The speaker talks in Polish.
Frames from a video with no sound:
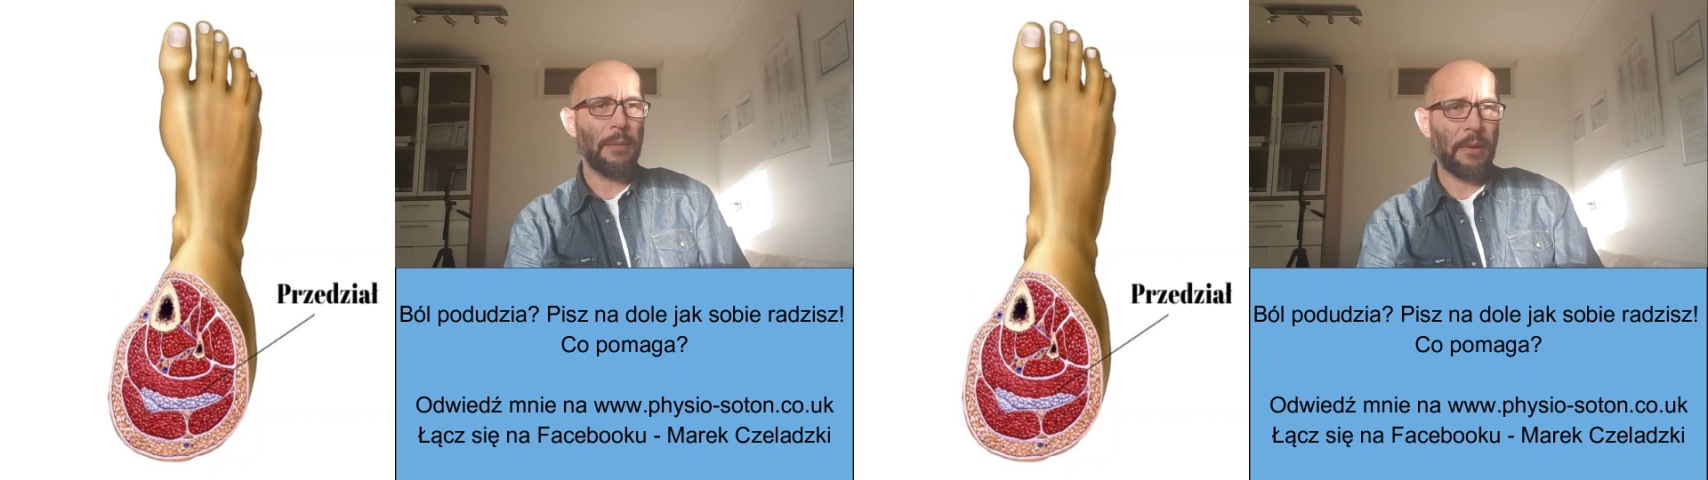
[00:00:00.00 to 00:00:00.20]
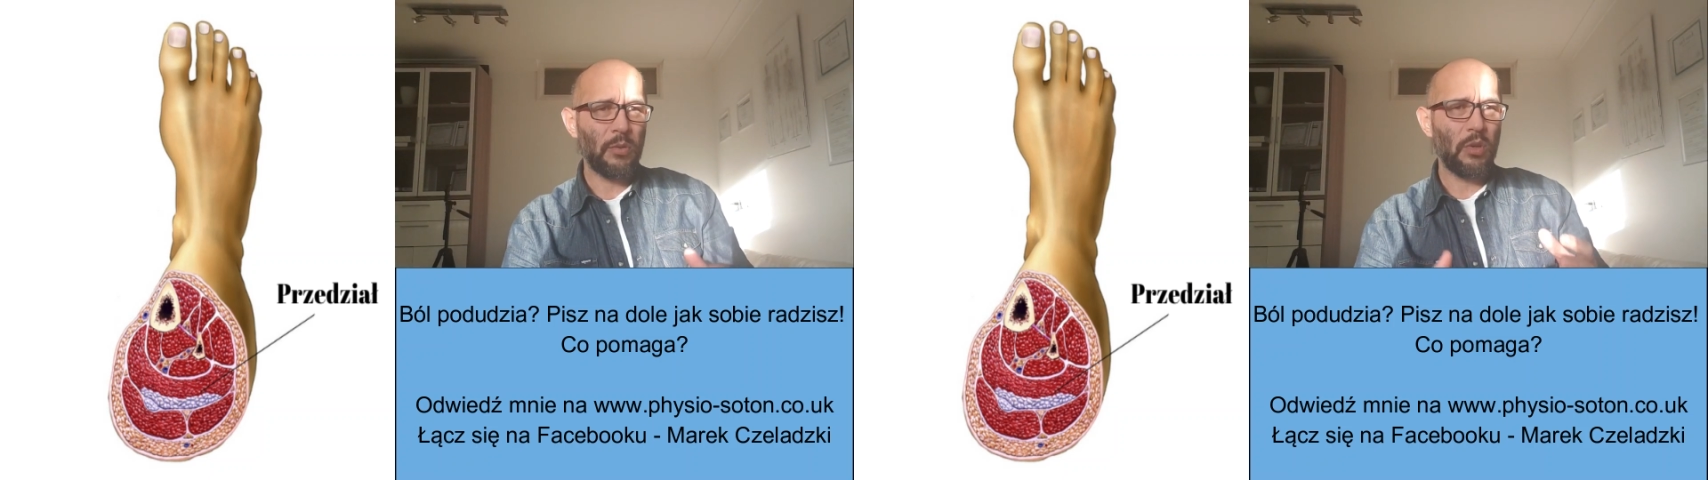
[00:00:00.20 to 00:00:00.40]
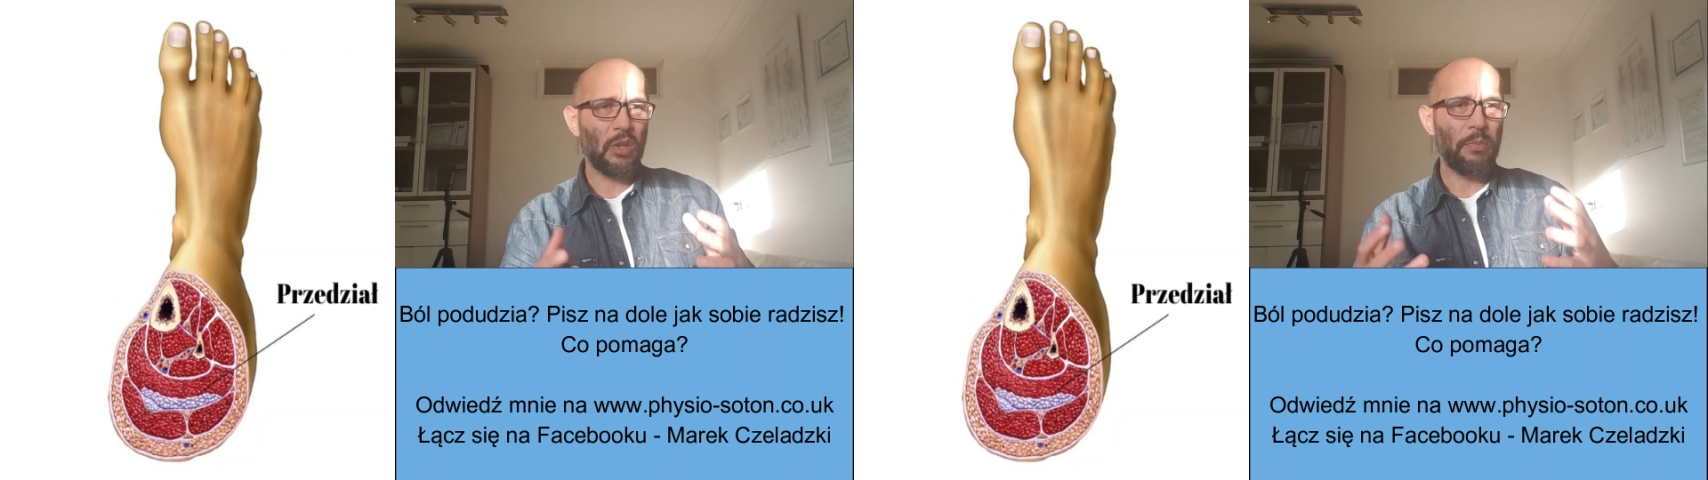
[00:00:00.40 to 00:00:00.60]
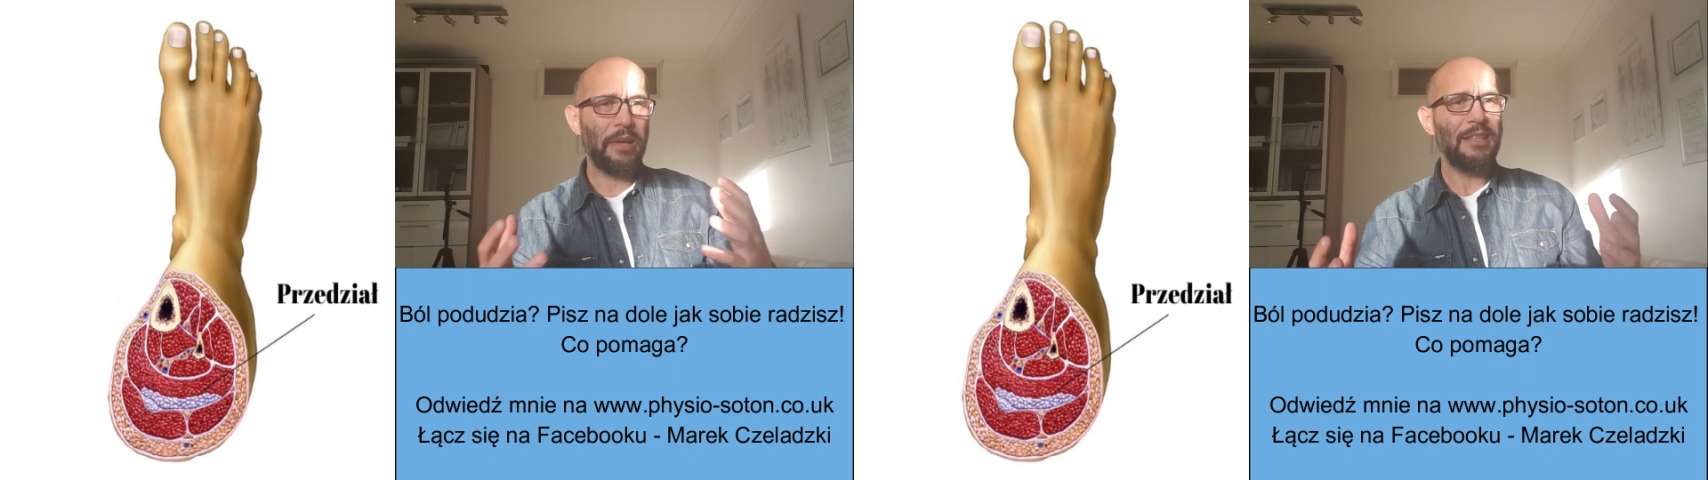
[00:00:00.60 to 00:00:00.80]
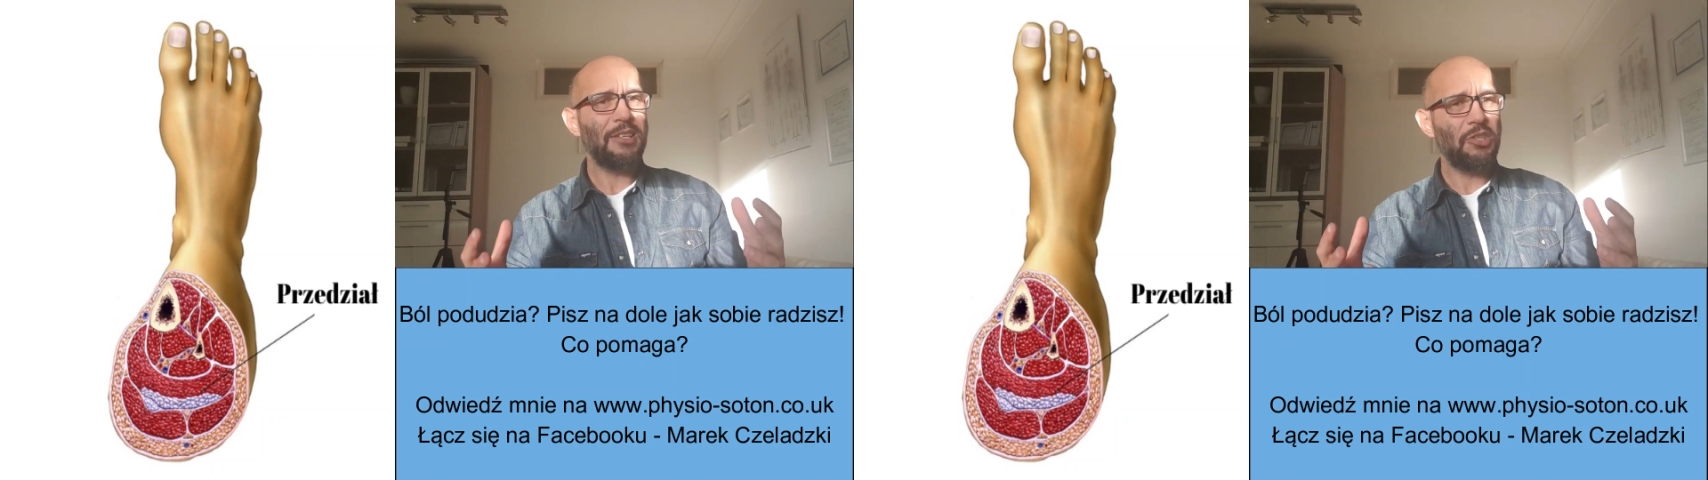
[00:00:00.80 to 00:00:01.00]
panuje
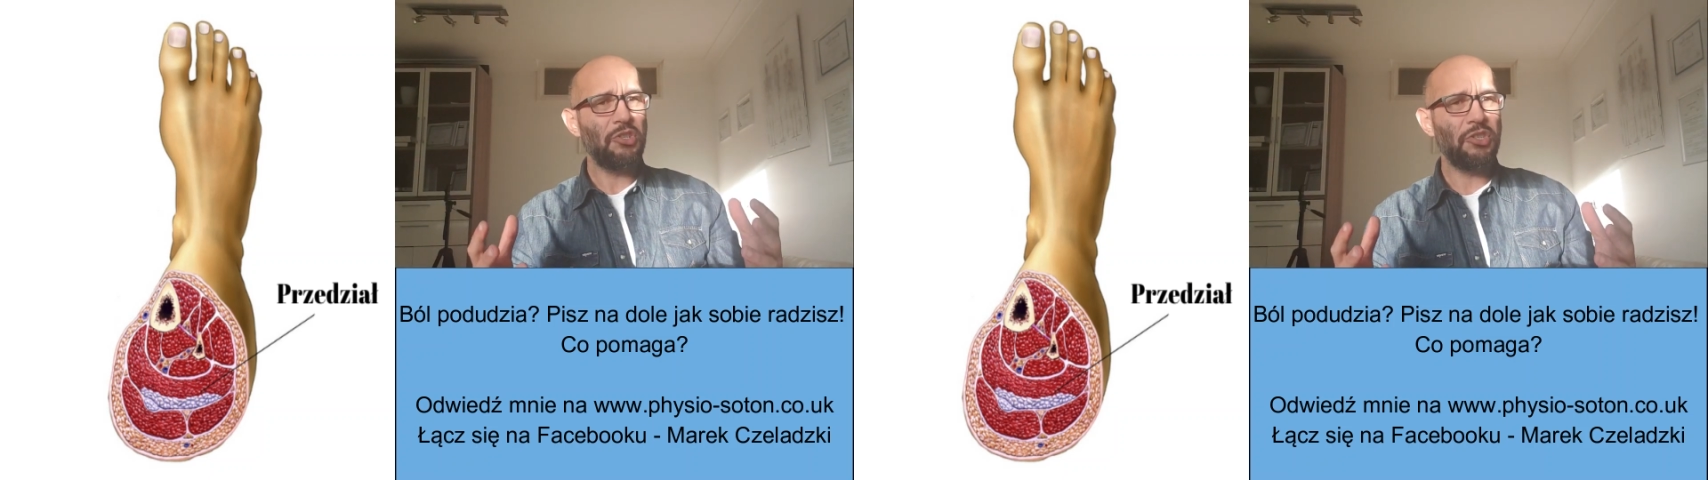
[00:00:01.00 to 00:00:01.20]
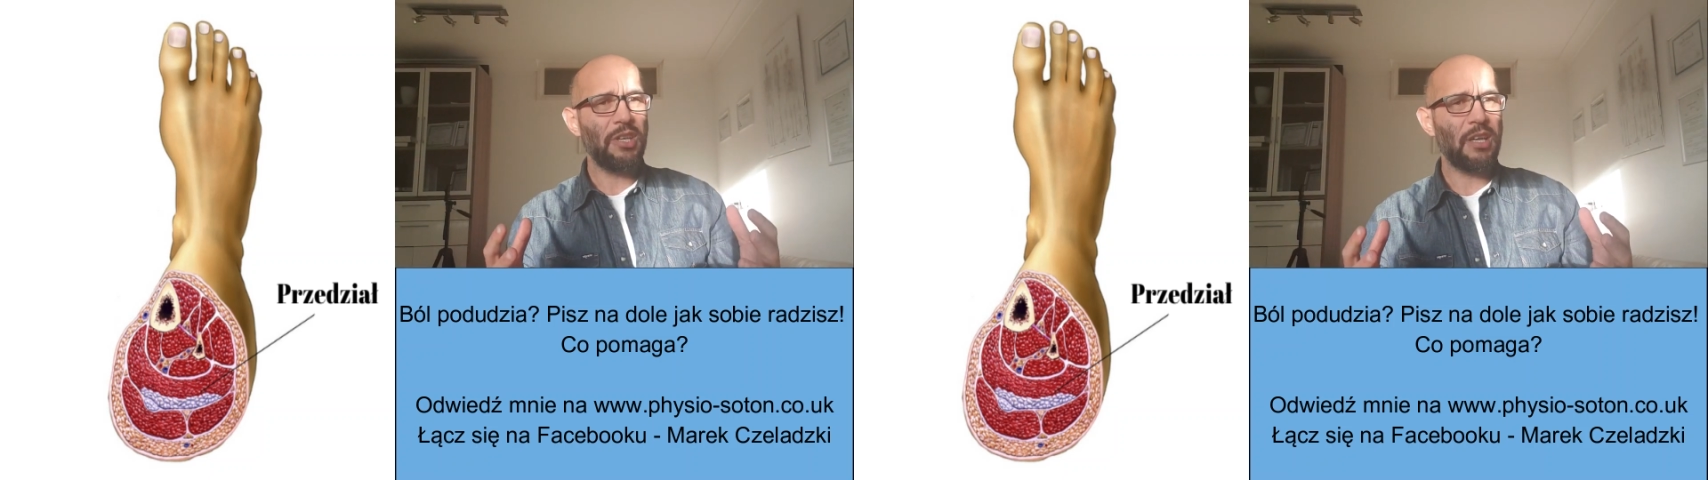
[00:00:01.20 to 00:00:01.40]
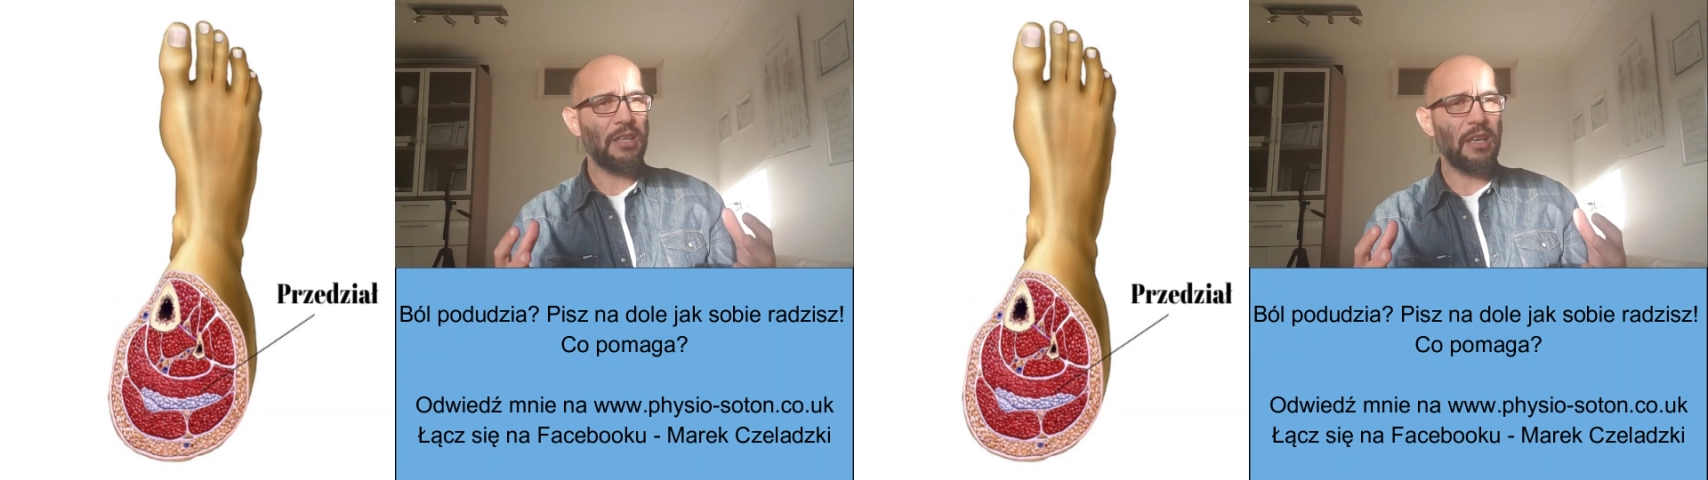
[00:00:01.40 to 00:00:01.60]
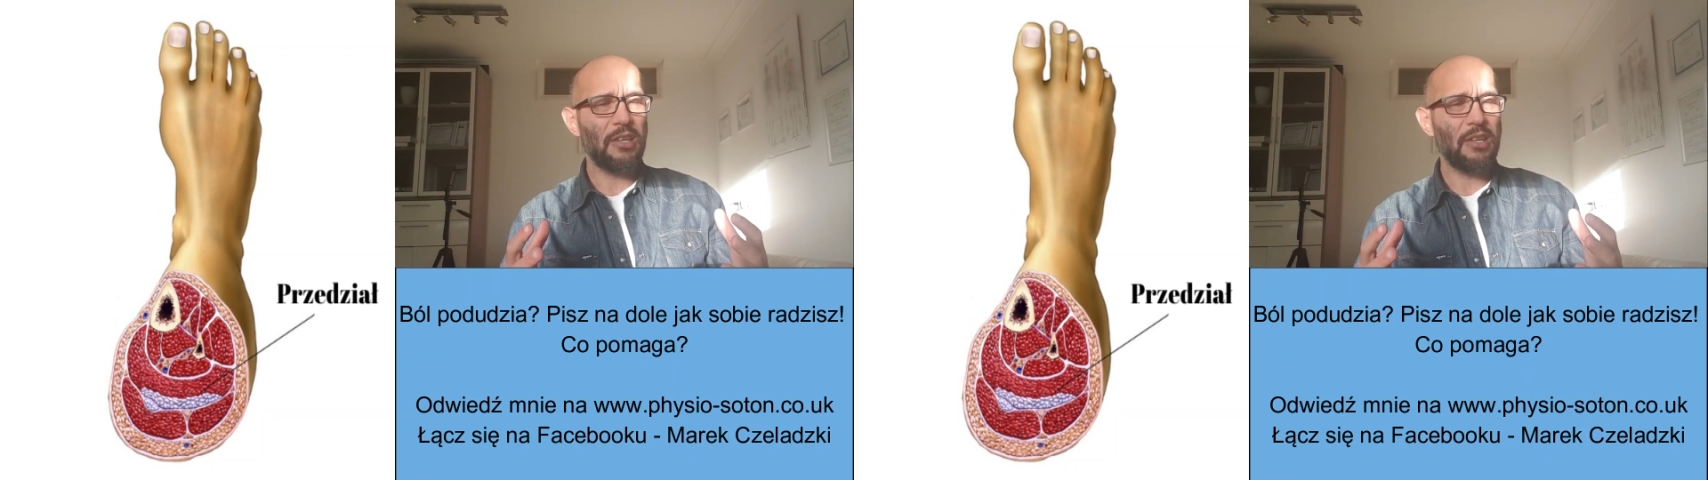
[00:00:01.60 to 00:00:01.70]
odpowiednie ciśnienie.